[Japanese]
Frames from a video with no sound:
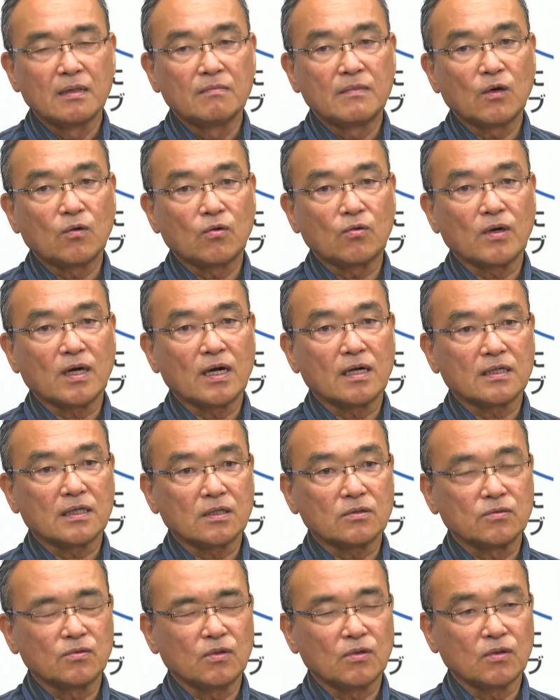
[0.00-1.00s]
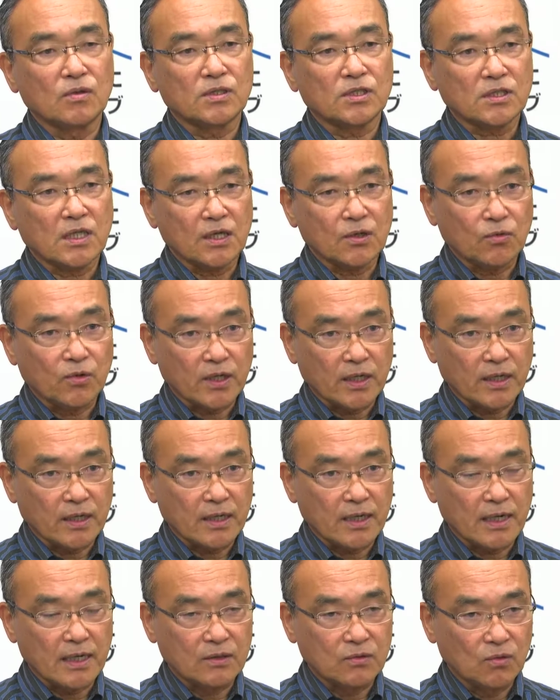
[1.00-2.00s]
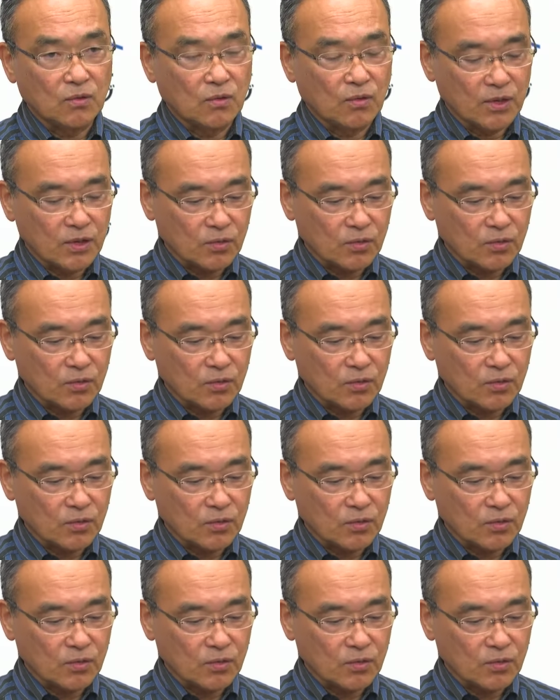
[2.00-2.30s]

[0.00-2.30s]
まあ、この感覚をしっかりこれからあの